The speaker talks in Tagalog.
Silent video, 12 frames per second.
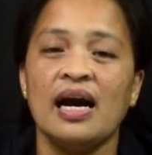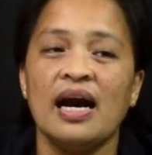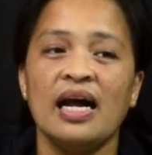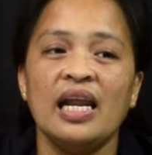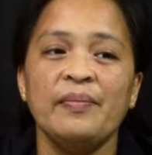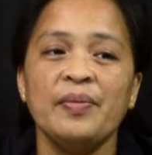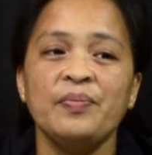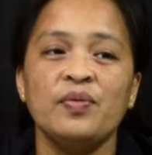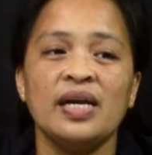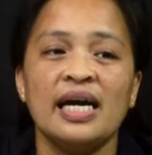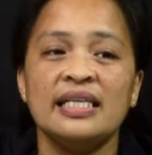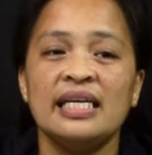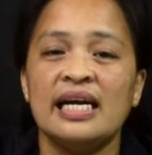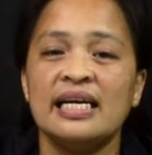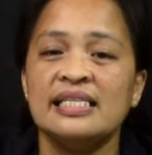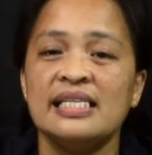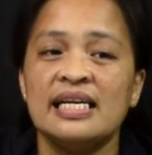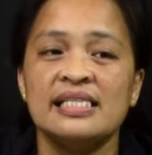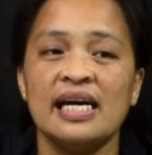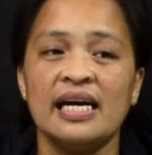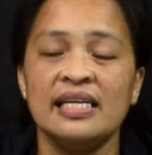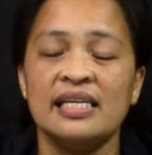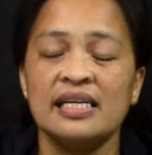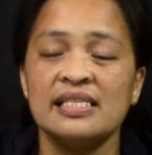Alamin po natin ang
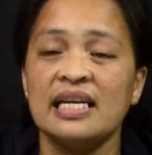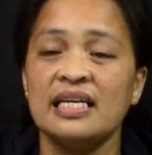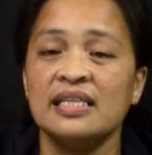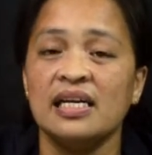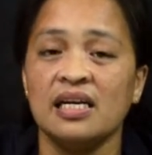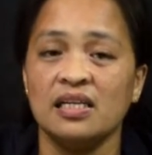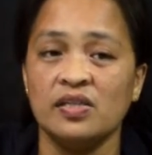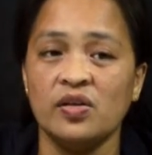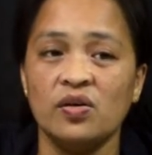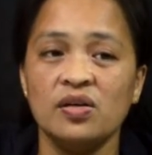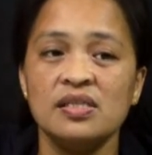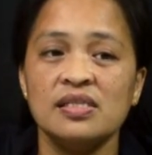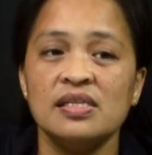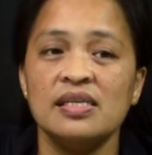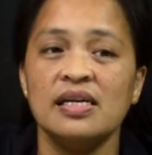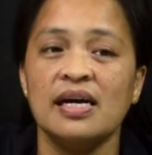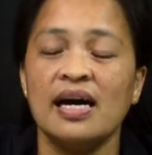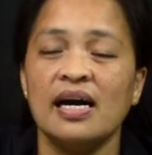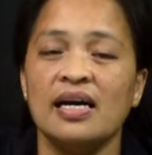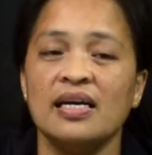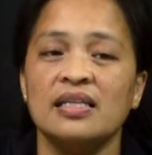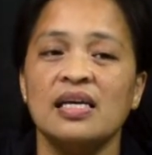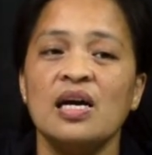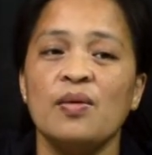sinasaad ng salita ng Diyos at
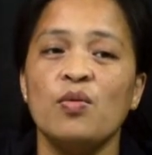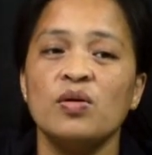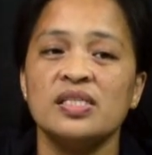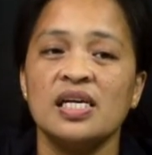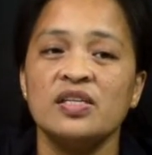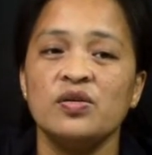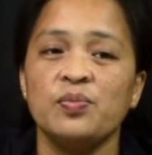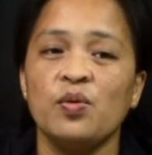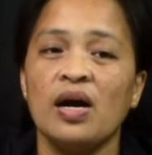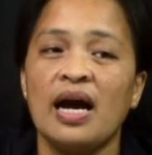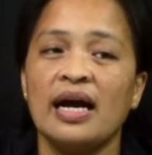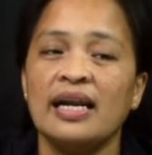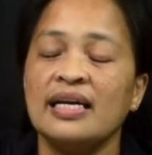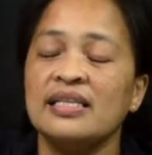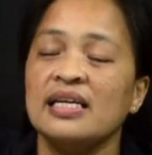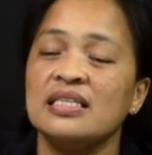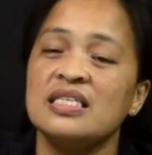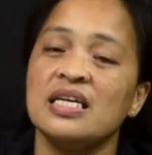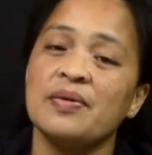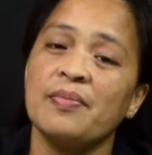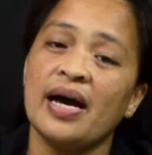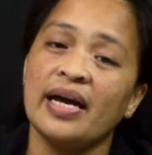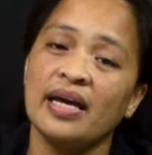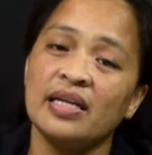buksan niyo po ang aklat ng
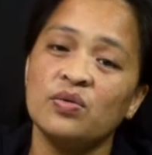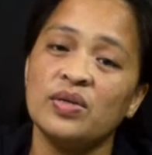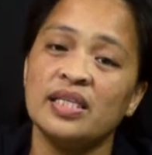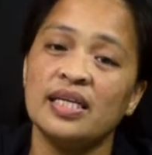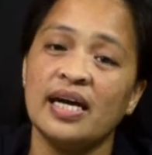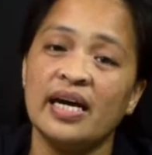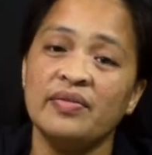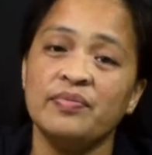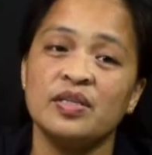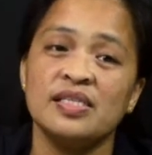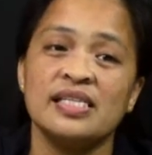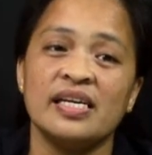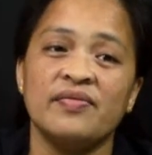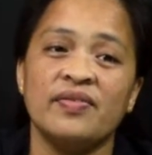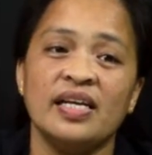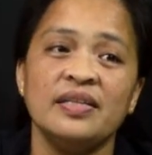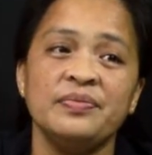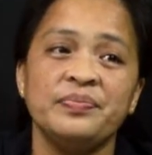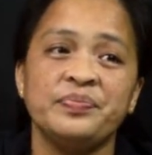Jeremiah 29 verse 7.